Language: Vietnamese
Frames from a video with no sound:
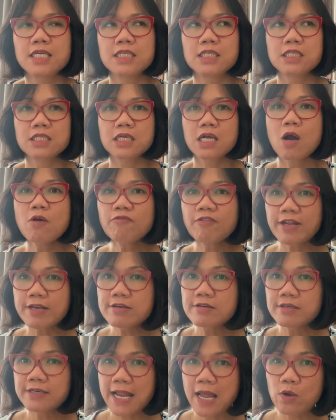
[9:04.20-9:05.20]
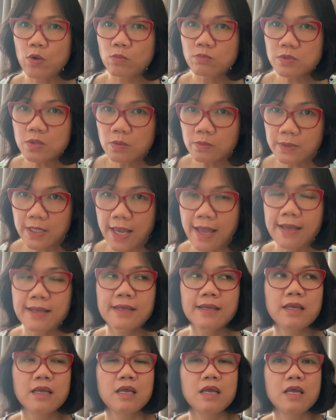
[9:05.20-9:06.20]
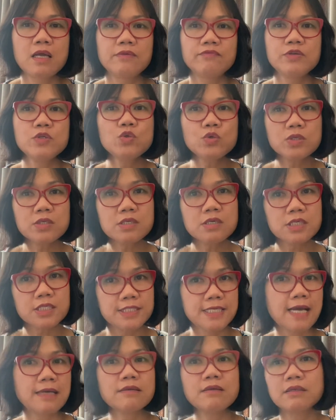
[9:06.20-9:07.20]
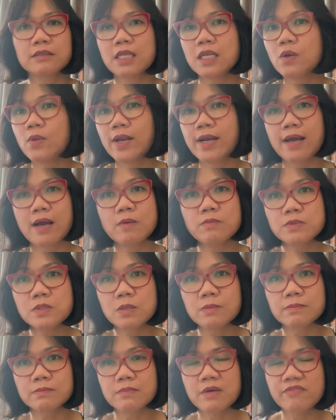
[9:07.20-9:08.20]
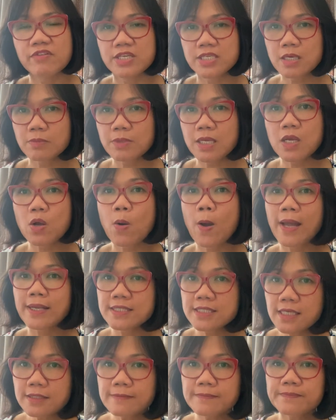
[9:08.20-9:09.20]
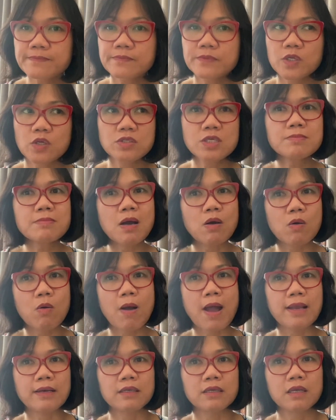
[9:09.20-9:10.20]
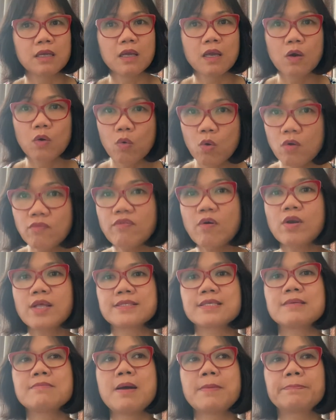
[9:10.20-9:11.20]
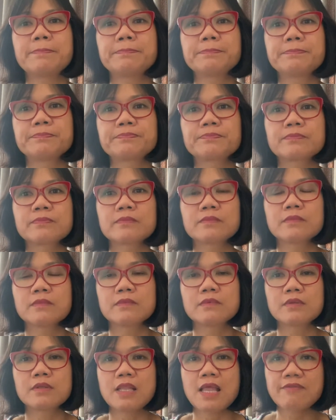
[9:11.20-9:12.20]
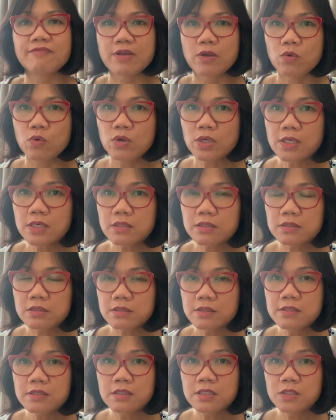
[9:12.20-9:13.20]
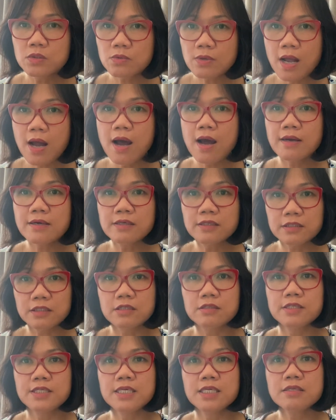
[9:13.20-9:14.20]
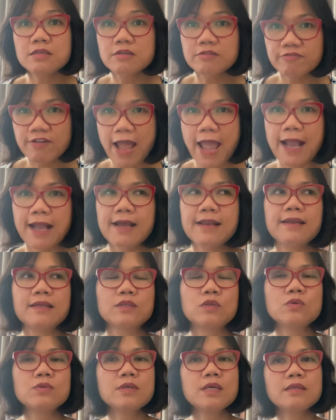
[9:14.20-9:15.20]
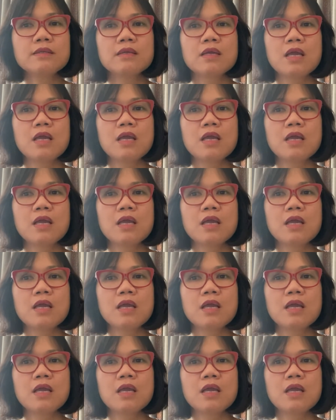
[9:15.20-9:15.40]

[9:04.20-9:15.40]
không phải đường nào cũng dùng nha ví dụ như đường trắng đường tinh luyện là không dùng bởi vì trong đây có hóa chất có chất bảo quản uống vô là sẽ mập là phải uống đường hữu cơ đường tự nhiên đường vàng á, là tốt nhất